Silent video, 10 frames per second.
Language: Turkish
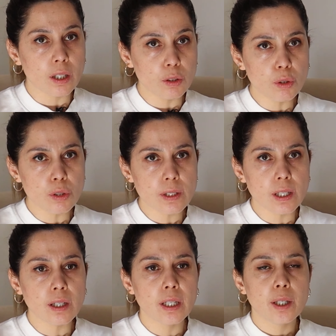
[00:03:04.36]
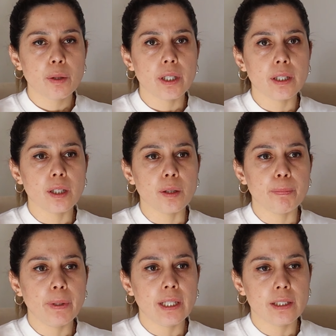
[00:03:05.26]
alıyorsak e,
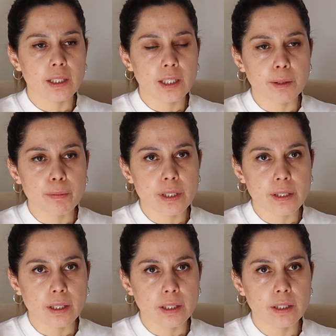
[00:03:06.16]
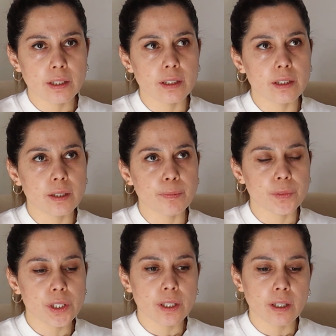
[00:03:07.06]
belediyelerimizdeki e,
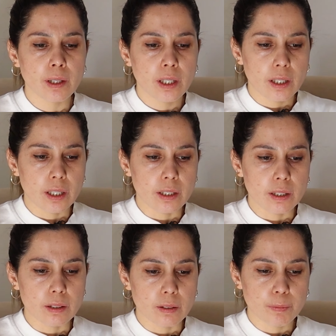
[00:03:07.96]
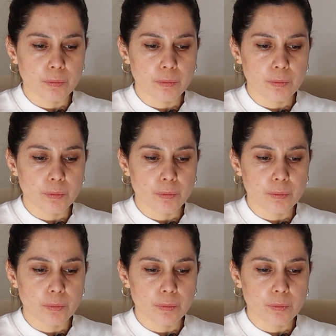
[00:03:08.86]
işte e,